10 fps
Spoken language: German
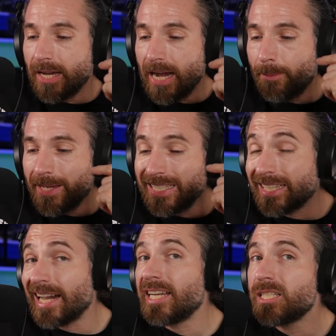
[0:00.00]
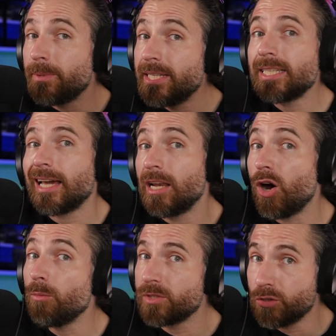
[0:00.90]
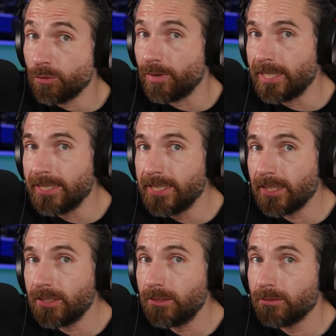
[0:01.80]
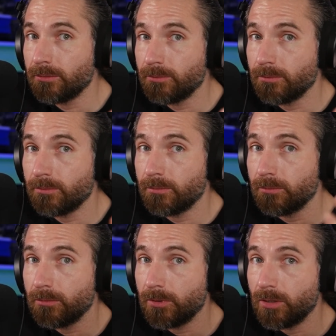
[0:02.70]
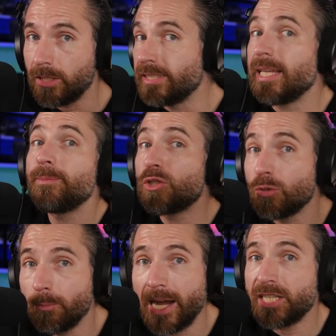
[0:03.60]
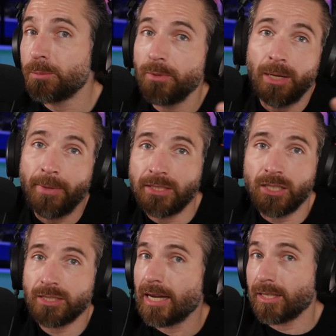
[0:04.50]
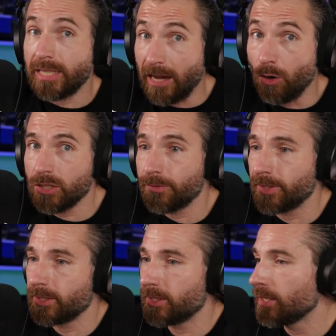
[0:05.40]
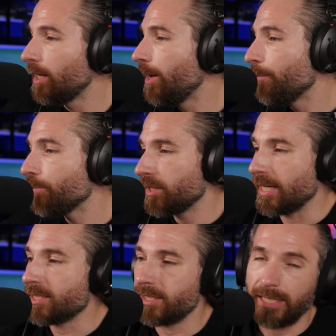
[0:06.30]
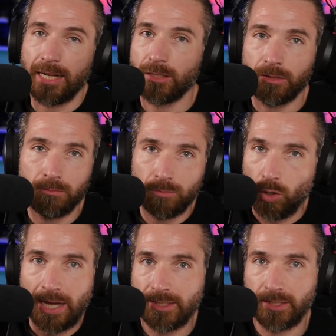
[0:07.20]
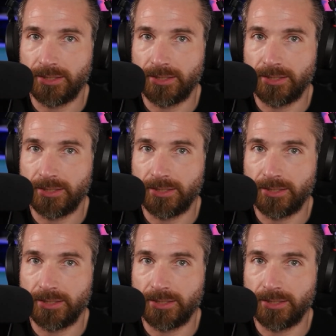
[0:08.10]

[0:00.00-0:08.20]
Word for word: Aber ich kann es mir nicht erlauben, sie zu verlieren indem sie zum Beispiel am Ende des Tages herausfindet, dass ich halt noch andere